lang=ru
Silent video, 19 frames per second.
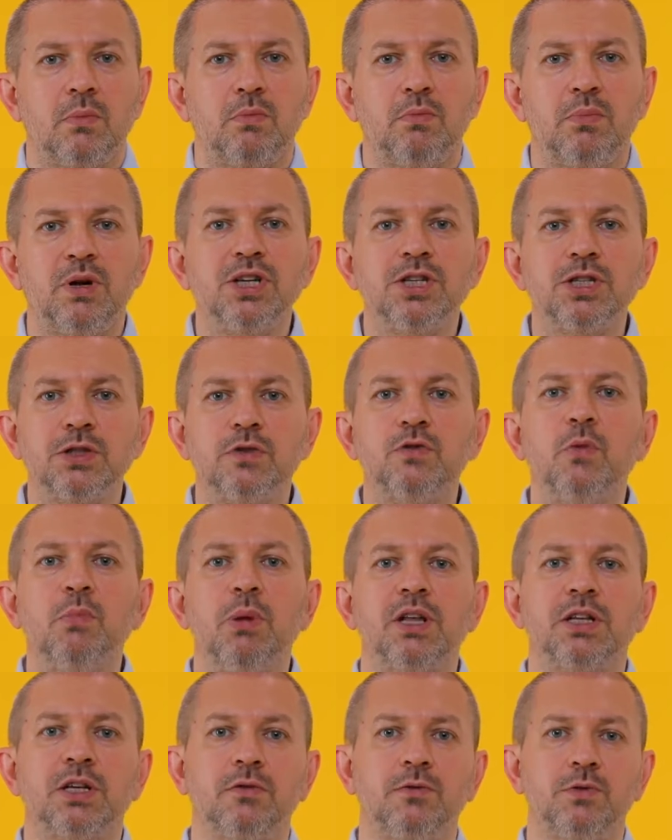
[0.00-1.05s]
Большинство
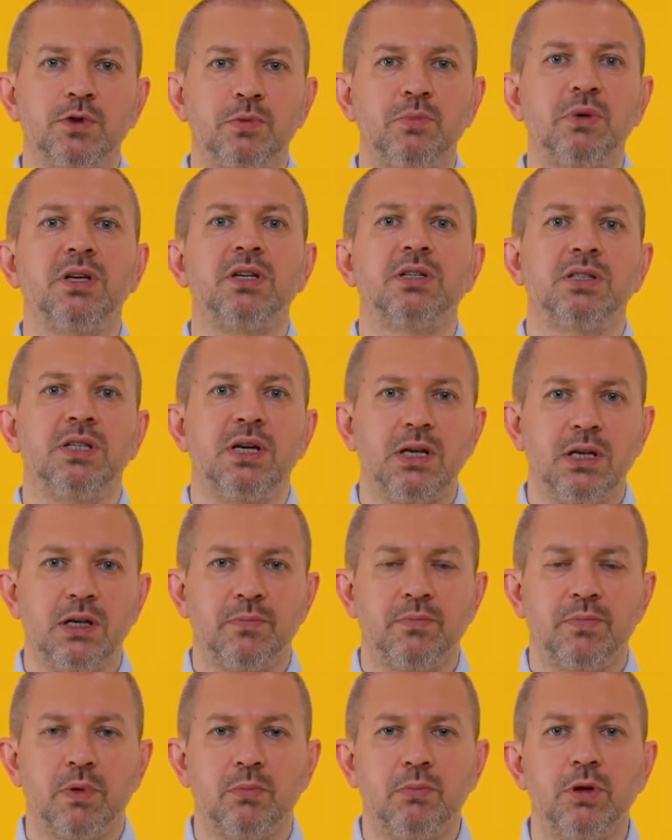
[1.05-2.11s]
банков в Узбекистане